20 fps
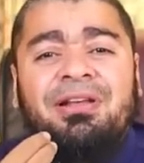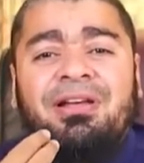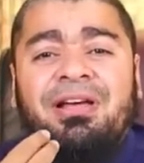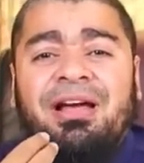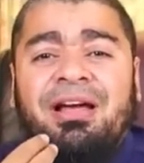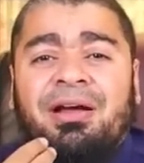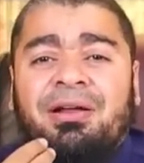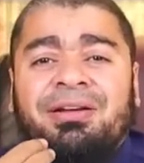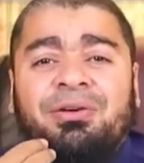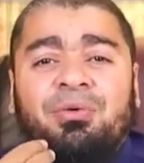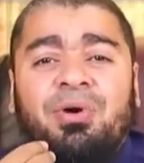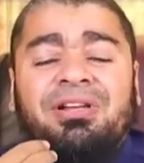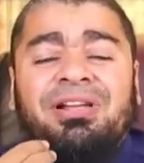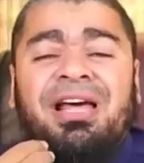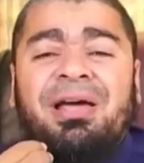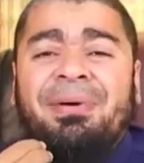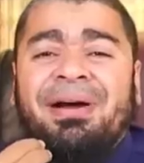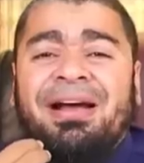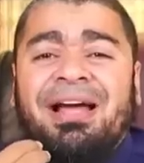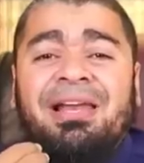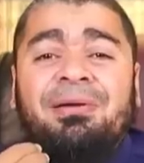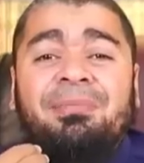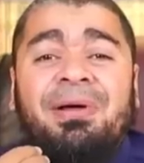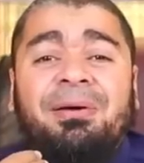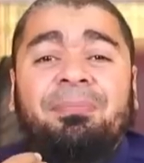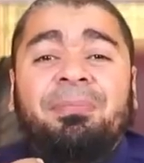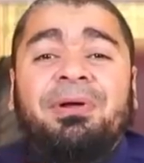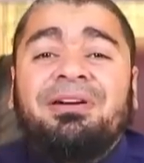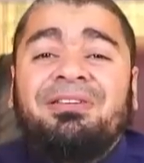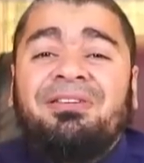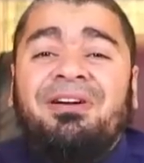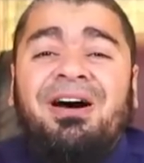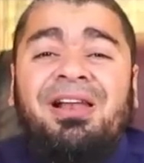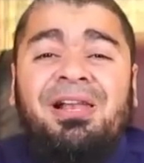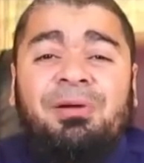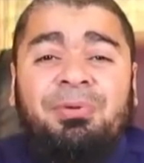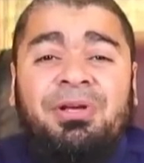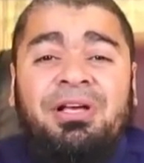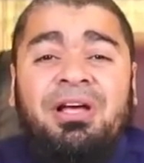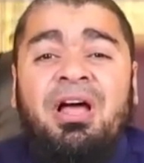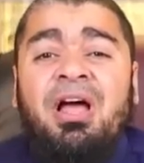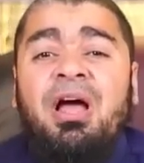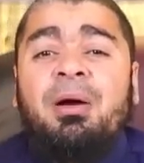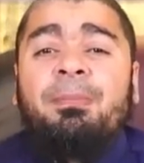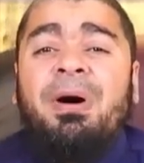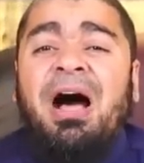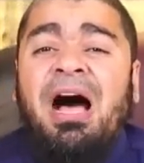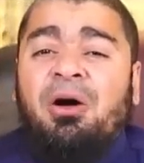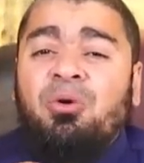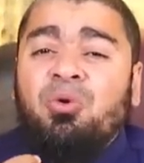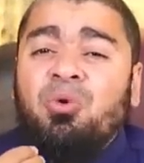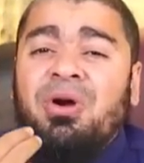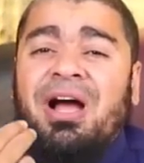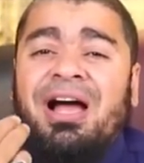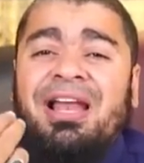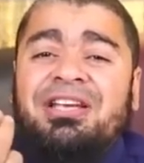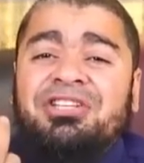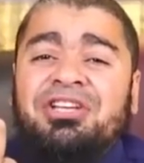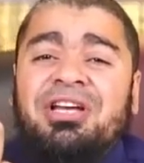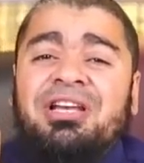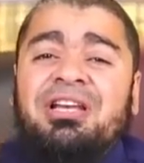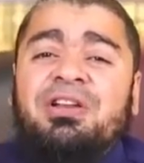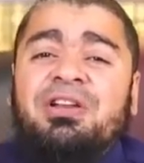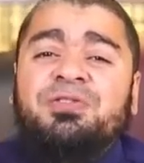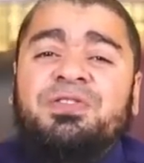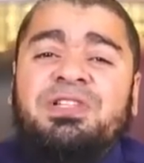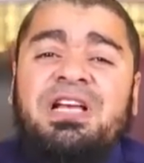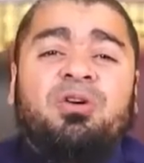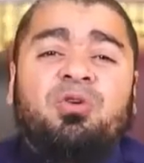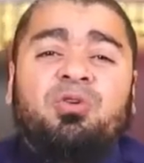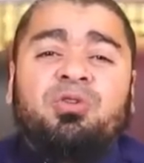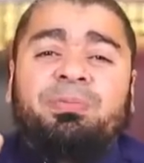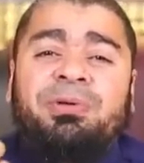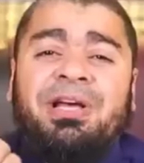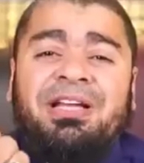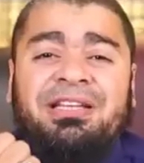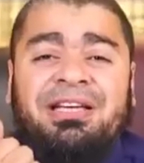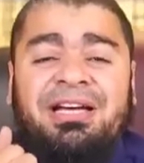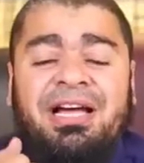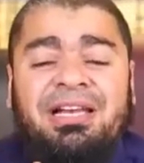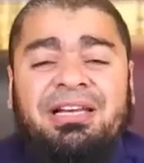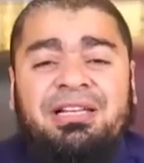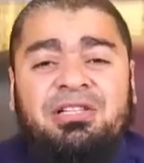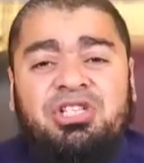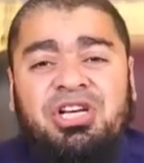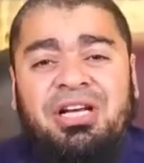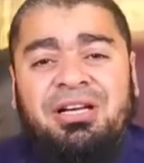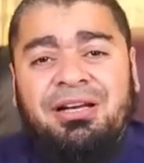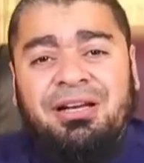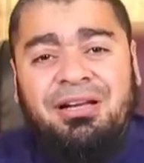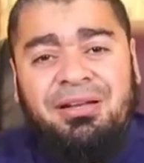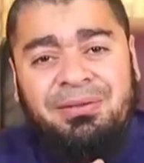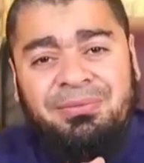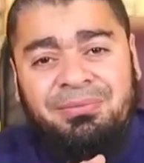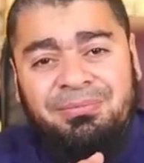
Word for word: أني والله بكلمك من قلبي محروق علشان نفسي آخذ بيدك للجنة